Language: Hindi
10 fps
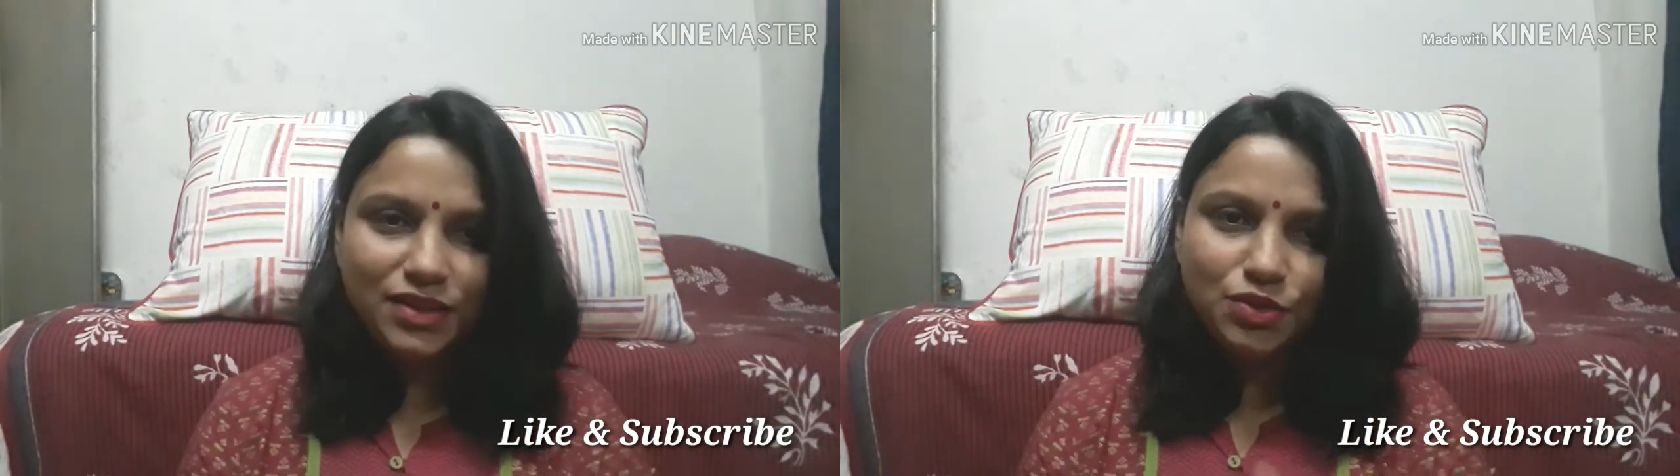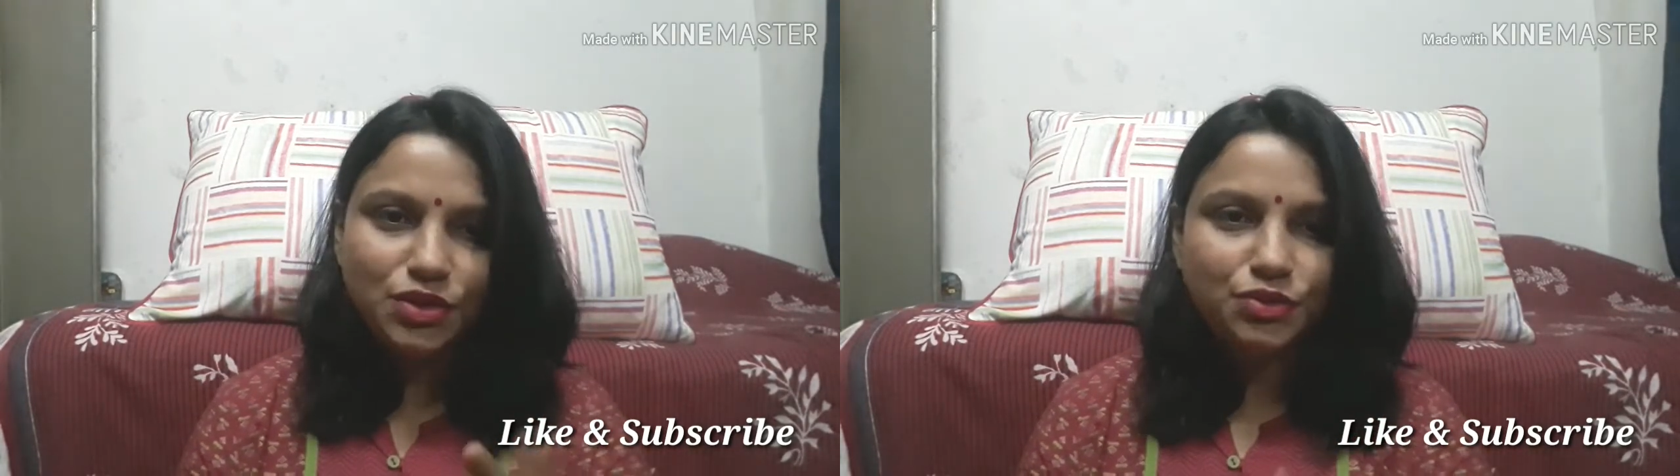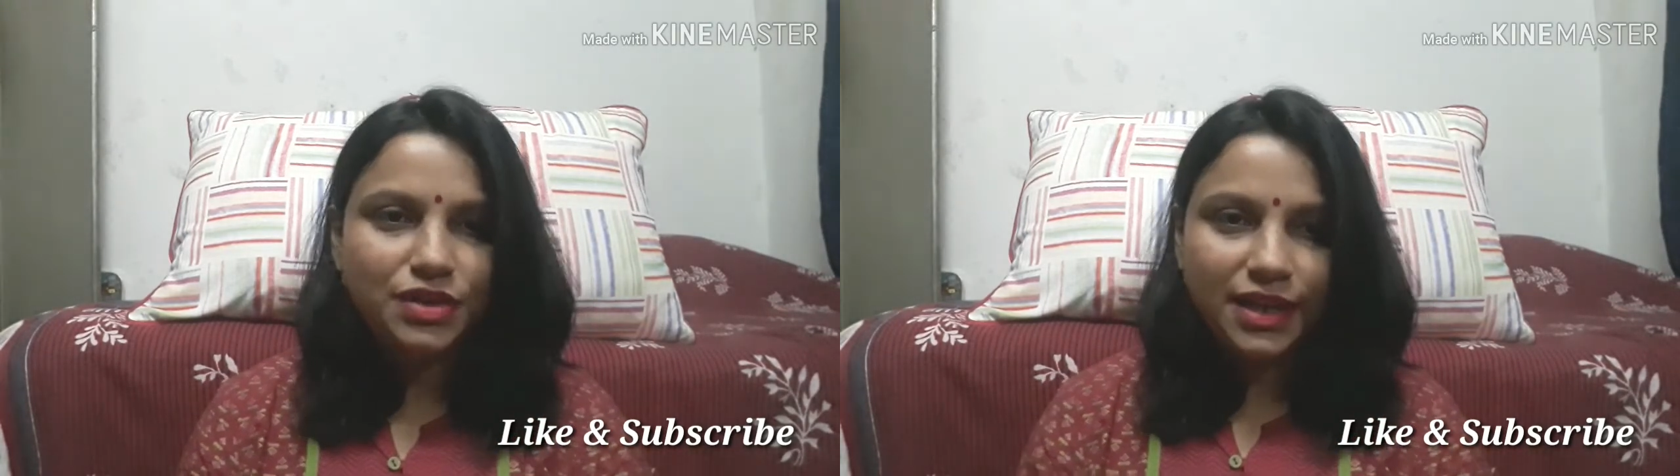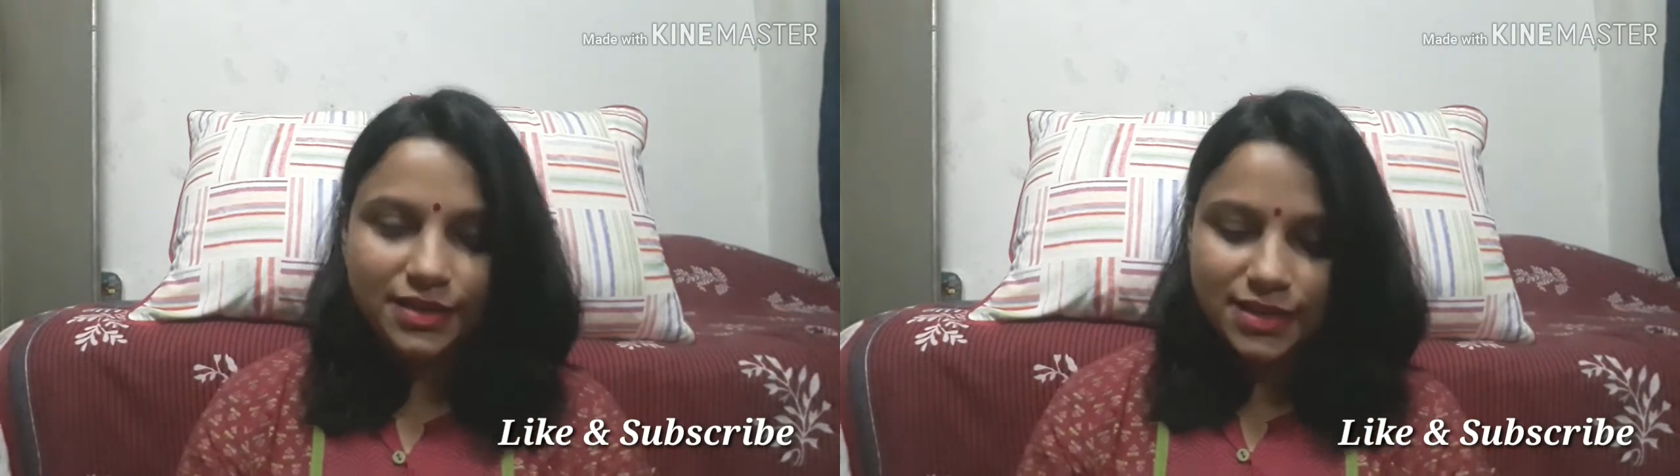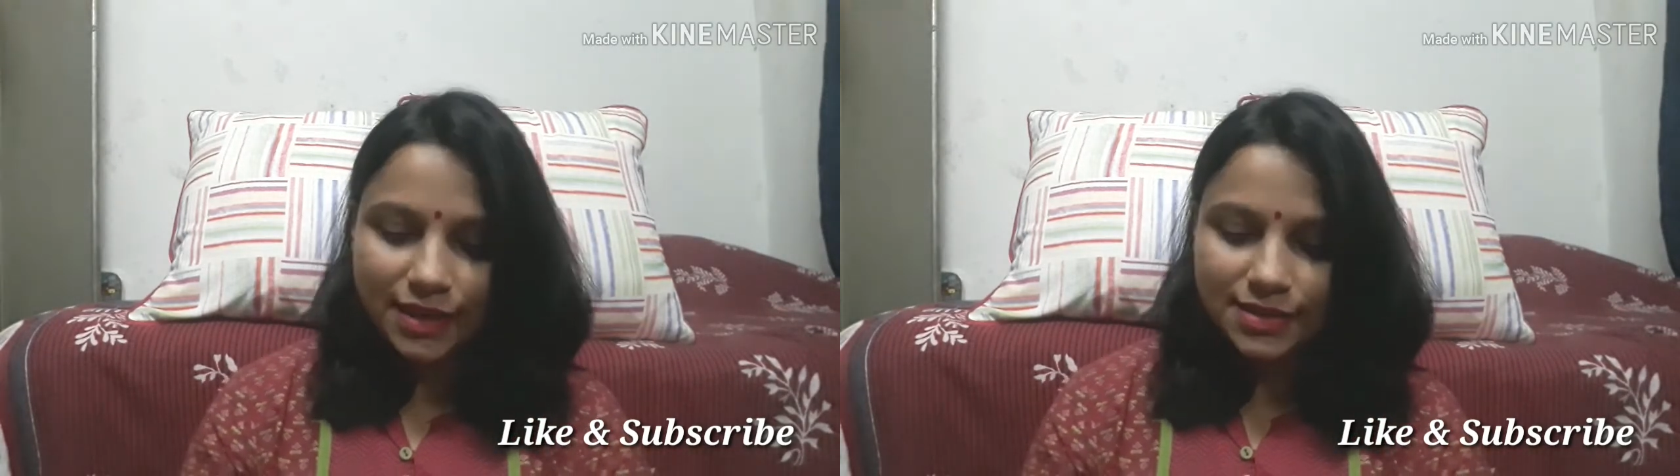तो ये उठने
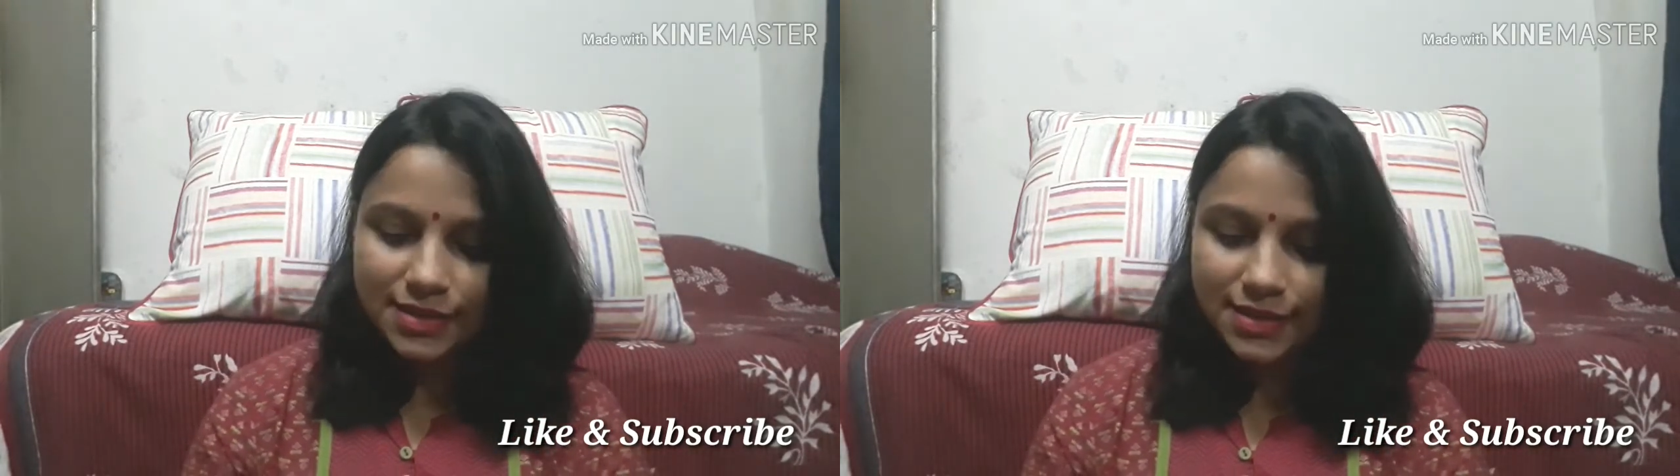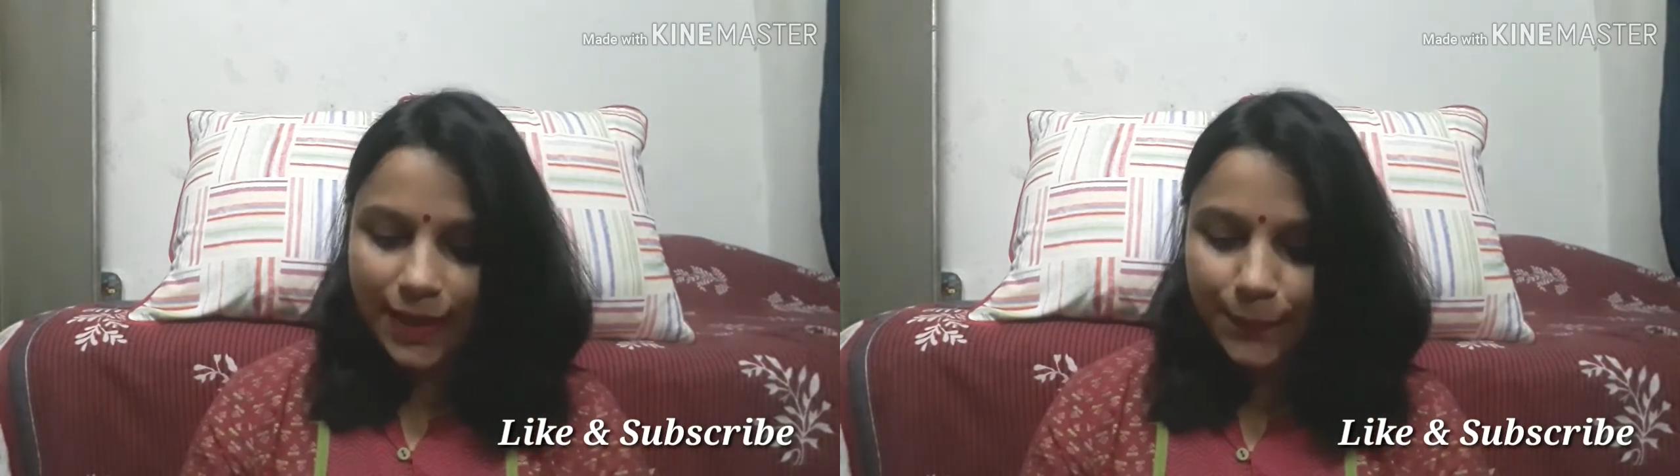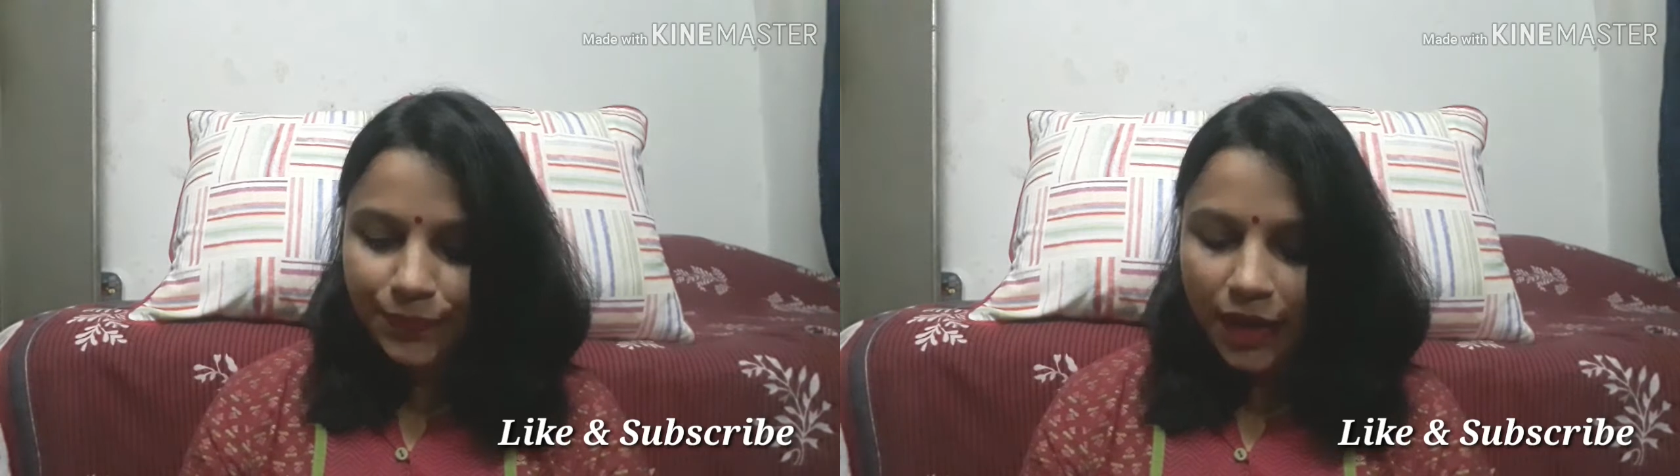का चांसेस है